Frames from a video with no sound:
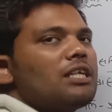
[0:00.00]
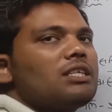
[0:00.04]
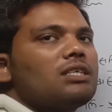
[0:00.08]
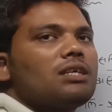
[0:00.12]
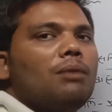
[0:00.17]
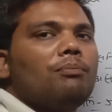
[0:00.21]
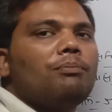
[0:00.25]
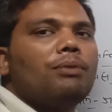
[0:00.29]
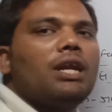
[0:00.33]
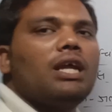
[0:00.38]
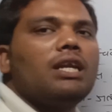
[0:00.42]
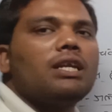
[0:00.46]
पास
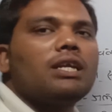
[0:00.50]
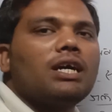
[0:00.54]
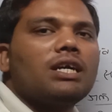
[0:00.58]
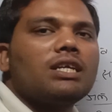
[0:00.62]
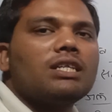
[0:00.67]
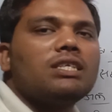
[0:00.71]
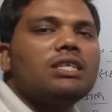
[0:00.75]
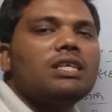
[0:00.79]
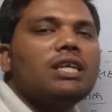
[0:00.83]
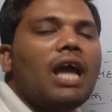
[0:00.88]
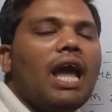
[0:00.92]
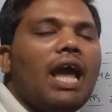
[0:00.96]
कंप्लेन कर
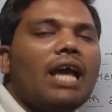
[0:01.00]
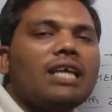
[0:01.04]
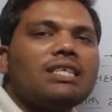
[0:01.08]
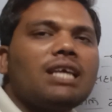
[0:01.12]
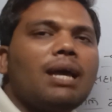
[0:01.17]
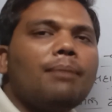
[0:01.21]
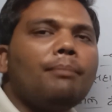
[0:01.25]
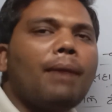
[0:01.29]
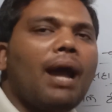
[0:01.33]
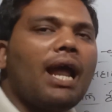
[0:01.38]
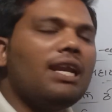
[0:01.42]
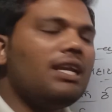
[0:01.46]
दीजिए
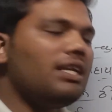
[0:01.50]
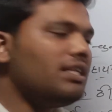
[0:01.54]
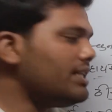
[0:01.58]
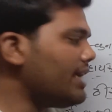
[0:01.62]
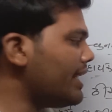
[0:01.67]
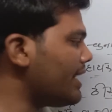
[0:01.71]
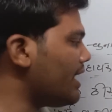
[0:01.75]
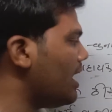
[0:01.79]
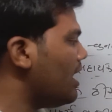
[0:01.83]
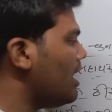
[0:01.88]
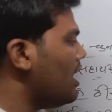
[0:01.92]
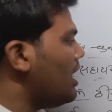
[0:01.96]
ऐसा मान लीजिए
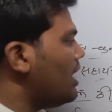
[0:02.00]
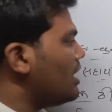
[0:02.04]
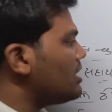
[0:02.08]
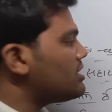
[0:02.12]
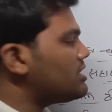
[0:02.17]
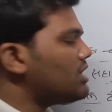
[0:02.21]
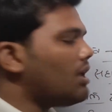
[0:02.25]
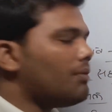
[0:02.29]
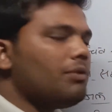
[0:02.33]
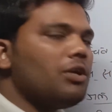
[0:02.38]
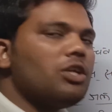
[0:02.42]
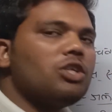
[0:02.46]
ना
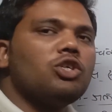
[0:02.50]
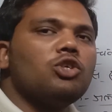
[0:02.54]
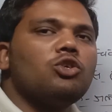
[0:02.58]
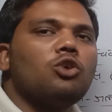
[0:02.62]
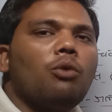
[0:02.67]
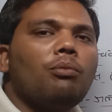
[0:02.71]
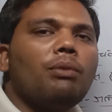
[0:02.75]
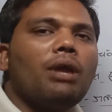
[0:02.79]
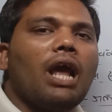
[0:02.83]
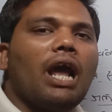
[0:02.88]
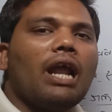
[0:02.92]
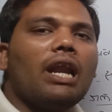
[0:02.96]
सभी
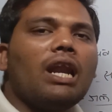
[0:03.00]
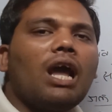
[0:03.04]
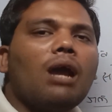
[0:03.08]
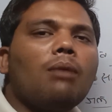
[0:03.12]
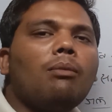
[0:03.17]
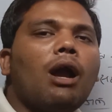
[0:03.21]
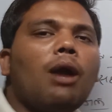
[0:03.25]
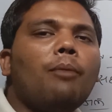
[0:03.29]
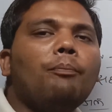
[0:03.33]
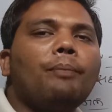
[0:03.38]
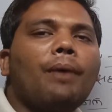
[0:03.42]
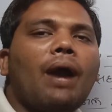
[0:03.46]
चीजों में
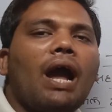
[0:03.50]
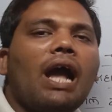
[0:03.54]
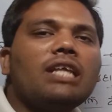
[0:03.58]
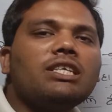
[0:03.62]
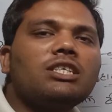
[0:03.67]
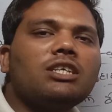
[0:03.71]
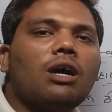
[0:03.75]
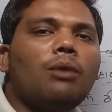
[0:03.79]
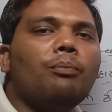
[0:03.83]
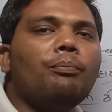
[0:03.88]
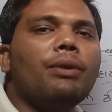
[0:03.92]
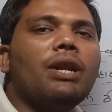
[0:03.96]
लगभग पांच
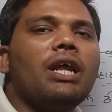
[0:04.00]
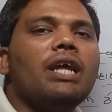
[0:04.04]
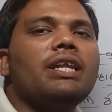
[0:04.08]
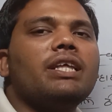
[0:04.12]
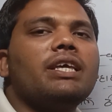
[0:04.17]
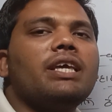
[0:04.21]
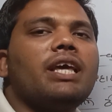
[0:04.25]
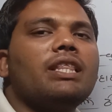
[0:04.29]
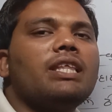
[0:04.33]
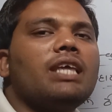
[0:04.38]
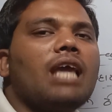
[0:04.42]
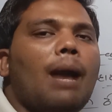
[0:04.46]
कंप्लेन
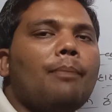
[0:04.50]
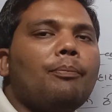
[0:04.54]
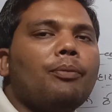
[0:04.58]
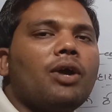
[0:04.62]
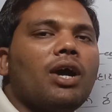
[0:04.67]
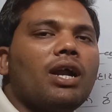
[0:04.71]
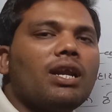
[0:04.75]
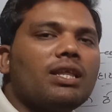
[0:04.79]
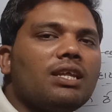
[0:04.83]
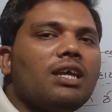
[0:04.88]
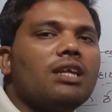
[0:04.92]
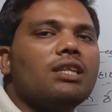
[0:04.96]
यदि आप
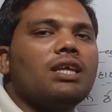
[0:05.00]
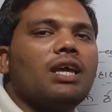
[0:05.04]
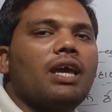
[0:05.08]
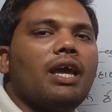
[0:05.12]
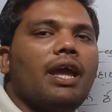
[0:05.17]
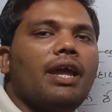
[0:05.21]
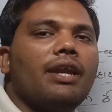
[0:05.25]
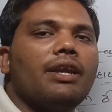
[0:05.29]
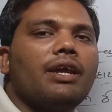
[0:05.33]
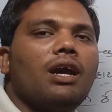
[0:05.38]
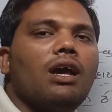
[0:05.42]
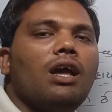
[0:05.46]
कर देते
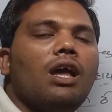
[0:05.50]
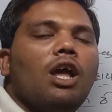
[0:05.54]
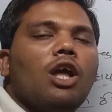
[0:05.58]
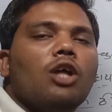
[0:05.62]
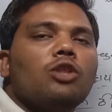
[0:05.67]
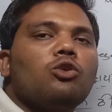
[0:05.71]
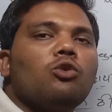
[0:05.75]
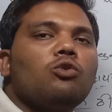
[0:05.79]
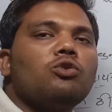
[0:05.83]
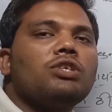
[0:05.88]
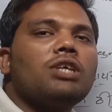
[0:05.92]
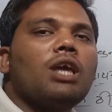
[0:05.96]
हैं ना
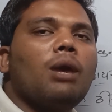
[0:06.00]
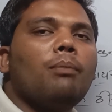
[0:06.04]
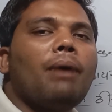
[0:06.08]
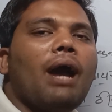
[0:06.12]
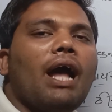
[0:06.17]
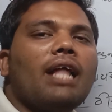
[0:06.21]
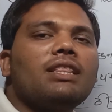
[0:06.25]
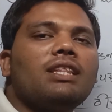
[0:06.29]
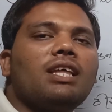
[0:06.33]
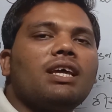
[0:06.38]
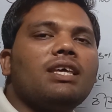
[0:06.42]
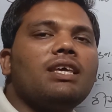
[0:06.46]
तो उसके
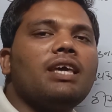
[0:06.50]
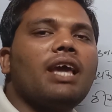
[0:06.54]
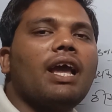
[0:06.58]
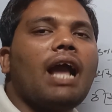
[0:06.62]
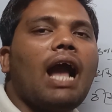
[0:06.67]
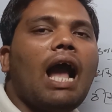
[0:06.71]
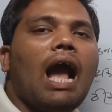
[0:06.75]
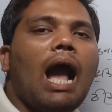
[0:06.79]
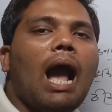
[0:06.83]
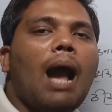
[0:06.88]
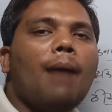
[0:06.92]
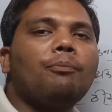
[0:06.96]
बाद देखिएगा
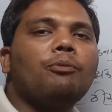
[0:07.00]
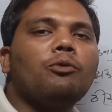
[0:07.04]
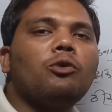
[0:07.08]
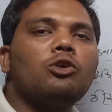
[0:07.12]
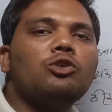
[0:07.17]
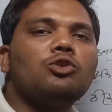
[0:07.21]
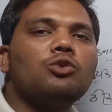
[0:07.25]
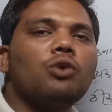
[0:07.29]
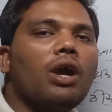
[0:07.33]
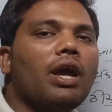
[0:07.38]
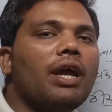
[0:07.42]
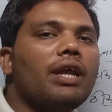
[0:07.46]
आपको
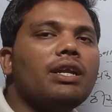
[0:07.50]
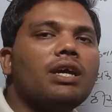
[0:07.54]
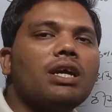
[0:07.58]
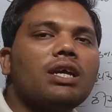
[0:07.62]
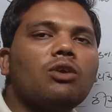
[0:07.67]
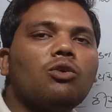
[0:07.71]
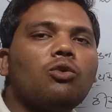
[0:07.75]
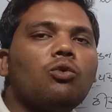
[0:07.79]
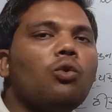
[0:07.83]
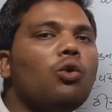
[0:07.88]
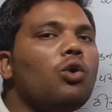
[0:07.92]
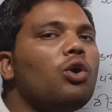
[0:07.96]
जो है ना
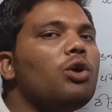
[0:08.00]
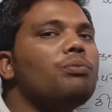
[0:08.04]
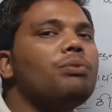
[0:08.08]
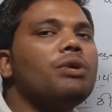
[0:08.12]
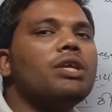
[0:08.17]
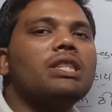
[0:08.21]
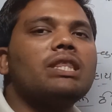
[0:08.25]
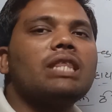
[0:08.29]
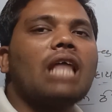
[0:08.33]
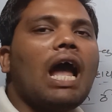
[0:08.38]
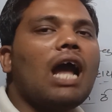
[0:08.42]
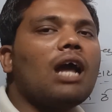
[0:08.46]
कोई भी
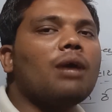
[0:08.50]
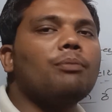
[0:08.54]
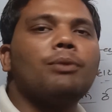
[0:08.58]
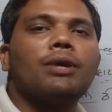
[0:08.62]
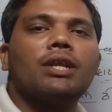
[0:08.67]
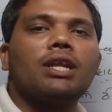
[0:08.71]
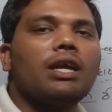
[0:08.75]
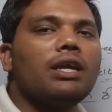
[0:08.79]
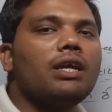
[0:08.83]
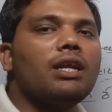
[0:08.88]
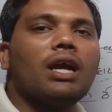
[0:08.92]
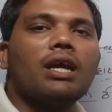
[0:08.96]
ताक पे
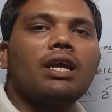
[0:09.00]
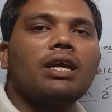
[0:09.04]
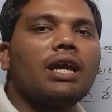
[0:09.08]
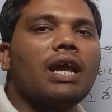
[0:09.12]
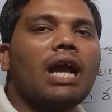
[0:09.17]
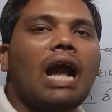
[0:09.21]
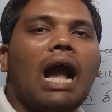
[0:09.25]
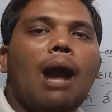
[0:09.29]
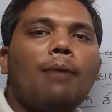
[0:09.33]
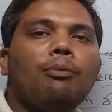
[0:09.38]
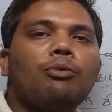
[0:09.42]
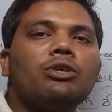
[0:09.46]
नहीं
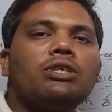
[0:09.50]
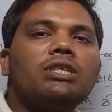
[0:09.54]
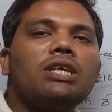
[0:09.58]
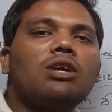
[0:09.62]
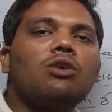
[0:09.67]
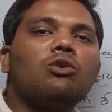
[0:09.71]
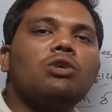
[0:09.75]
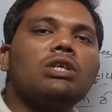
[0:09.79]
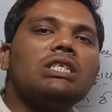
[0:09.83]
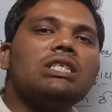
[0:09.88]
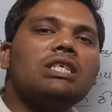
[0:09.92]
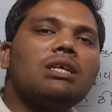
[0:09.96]
रखेगा आपसे
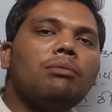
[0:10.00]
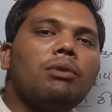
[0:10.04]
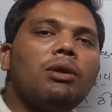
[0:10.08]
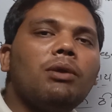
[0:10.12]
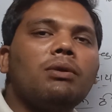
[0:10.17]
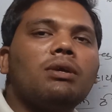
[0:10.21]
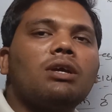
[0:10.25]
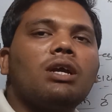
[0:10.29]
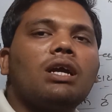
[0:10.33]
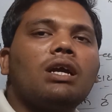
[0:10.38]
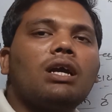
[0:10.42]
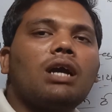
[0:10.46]
किसी भी
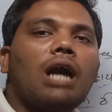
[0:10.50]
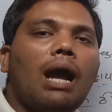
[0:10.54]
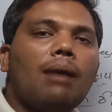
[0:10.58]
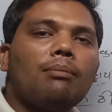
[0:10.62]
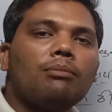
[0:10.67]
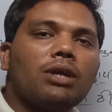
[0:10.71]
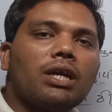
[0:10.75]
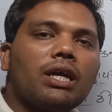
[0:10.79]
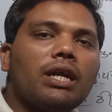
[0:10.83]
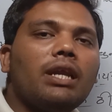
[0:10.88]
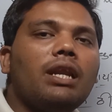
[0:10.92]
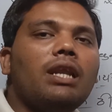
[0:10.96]

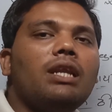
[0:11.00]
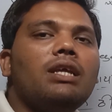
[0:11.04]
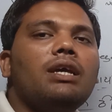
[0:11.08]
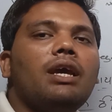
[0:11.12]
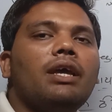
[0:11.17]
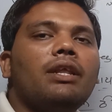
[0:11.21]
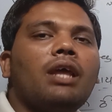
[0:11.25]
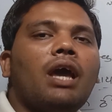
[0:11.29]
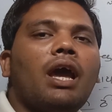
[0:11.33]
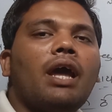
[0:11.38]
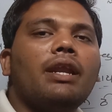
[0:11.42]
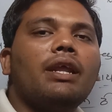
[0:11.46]
काम के
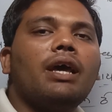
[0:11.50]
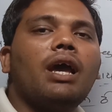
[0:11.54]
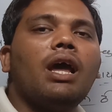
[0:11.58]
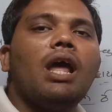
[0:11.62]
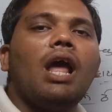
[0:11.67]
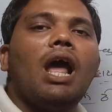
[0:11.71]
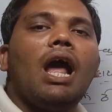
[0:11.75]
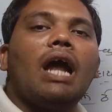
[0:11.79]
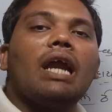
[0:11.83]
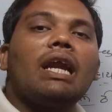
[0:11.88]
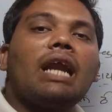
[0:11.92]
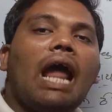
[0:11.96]
लिए ना है ना
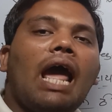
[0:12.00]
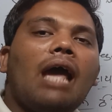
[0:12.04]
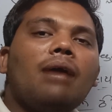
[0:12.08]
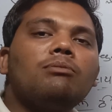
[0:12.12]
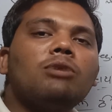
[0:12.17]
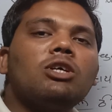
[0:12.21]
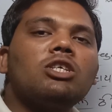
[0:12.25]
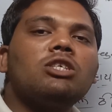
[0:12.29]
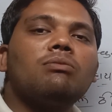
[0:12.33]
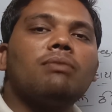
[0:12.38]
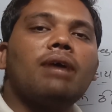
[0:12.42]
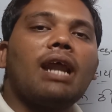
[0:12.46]
राय
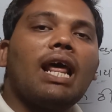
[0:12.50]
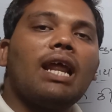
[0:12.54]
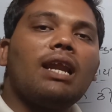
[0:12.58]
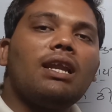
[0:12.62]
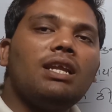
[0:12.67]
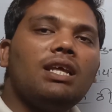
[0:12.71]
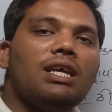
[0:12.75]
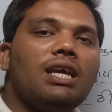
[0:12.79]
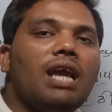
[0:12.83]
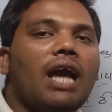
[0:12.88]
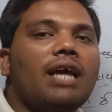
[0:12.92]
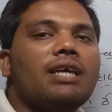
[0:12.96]
मशवरा
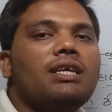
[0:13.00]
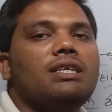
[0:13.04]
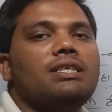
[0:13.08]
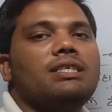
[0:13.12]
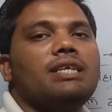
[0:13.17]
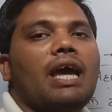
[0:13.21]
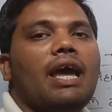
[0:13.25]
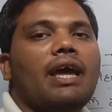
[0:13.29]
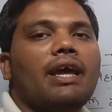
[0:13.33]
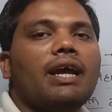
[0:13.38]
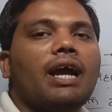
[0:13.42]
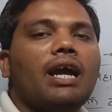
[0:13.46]
लिया ही
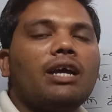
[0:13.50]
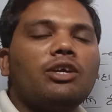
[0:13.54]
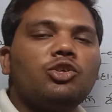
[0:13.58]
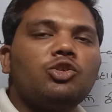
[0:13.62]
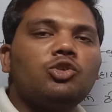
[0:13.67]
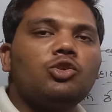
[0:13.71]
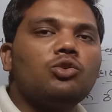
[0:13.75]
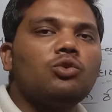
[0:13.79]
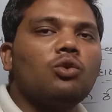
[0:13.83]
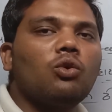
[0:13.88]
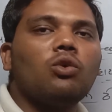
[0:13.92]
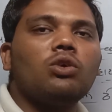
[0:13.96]
जाएगा इस
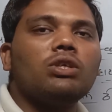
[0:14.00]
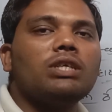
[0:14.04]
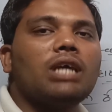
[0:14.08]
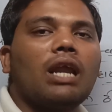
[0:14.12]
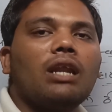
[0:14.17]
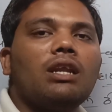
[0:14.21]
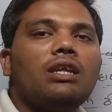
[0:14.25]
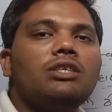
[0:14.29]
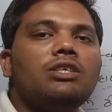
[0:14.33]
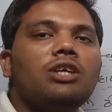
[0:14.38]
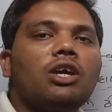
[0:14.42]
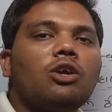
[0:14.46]
चीज़ों को
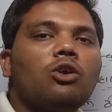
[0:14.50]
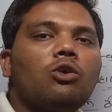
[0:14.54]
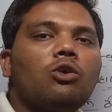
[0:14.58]
जान लीजिए